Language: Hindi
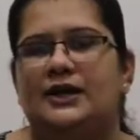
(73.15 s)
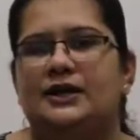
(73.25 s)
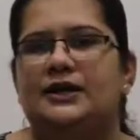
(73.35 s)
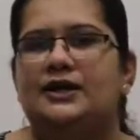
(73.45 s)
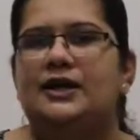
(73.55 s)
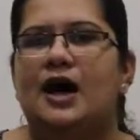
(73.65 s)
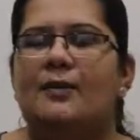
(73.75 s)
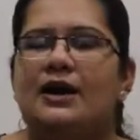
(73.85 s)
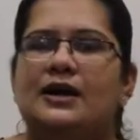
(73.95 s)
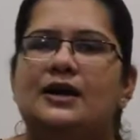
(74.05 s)
कि
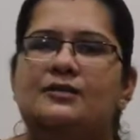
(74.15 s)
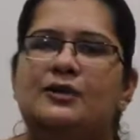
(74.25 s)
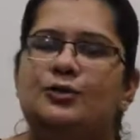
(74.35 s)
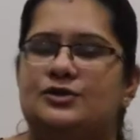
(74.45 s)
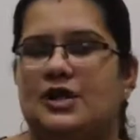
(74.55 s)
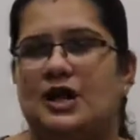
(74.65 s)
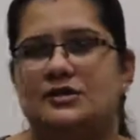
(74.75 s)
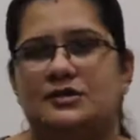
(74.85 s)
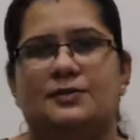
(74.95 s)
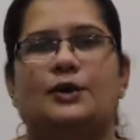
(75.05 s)
हमारे घर में गुस्सा ना
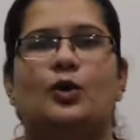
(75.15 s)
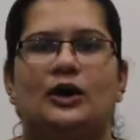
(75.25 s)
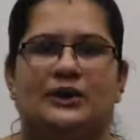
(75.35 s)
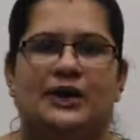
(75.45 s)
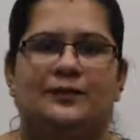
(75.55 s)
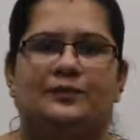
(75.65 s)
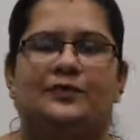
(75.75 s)
सभी को आता है